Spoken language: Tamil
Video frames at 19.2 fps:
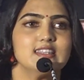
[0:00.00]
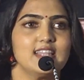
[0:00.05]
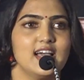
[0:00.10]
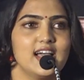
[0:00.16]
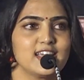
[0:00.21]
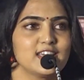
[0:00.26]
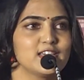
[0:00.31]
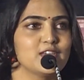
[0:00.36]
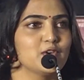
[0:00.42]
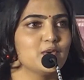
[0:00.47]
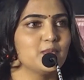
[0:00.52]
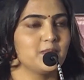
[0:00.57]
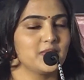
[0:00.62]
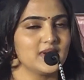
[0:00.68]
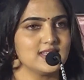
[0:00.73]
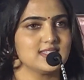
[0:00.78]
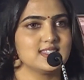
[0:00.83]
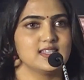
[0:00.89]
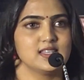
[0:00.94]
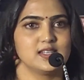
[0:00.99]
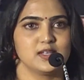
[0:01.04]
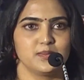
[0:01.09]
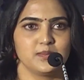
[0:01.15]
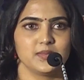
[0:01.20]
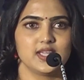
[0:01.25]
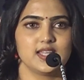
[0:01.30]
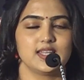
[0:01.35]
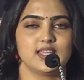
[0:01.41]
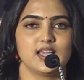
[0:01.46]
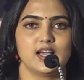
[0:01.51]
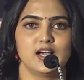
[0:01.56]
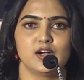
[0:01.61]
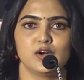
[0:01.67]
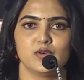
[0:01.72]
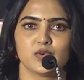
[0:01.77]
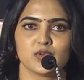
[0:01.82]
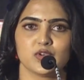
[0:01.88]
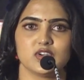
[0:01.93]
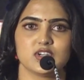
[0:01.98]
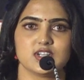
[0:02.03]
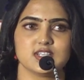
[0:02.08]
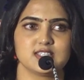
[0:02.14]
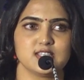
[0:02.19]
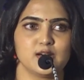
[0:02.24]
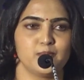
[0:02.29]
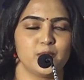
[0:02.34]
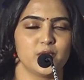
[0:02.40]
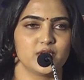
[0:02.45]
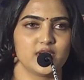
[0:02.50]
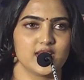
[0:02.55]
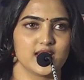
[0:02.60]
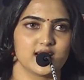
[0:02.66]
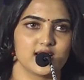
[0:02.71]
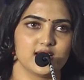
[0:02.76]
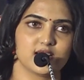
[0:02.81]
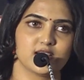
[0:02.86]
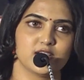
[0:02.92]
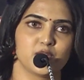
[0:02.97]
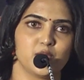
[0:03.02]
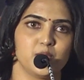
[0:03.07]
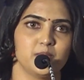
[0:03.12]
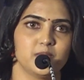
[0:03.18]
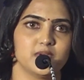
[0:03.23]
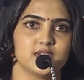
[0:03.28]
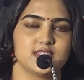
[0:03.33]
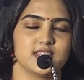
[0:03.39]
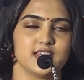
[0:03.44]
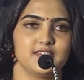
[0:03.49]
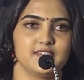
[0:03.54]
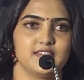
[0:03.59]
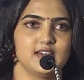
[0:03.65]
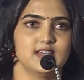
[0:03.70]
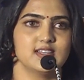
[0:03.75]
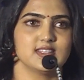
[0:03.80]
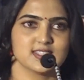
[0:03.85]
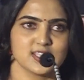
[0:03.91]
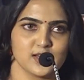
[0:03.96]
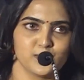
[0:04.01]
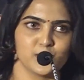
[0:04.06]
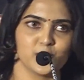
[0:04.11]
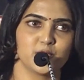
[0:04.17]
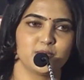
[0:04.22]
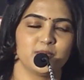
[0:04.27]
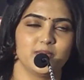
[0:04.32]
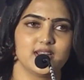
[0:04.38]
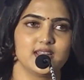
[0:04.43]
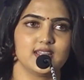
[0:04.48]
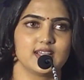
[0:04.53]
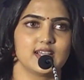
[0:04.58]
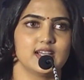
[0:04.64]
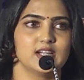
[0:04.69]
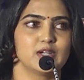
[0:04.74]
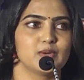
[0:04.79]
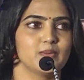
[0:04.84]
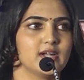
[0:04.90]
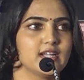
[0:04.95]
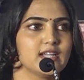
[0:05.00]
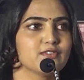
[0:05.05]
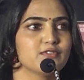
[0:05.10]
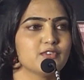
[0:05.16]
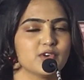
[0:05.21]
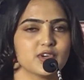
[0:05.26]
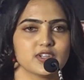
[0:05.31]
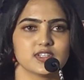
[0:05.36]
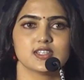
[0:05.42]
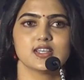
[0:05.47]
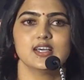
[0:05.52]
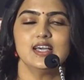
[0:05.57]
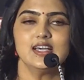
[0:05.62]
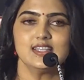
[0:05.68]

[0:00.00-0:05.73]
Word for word: தேங்க்யூ ப்ரெஸ் அண்ட் மீடியா உங்களோட சப்போர்ட் எங்களுக்கு ரொம்ப தேவை சப்போர்ட் பண்ணுங்கள் டுவெண்ட்டி ஃபோர்த்